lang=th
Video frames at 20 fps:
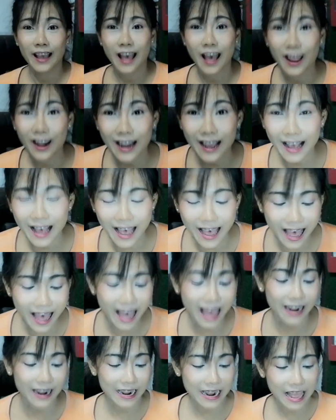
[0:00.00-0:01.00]
เอาละค่ะ
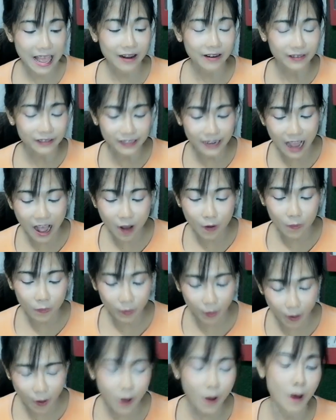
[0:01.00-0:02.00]
และเรา
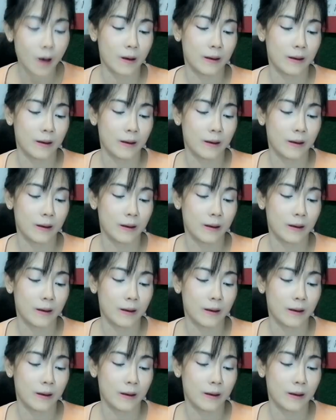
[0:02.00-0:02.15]
ก็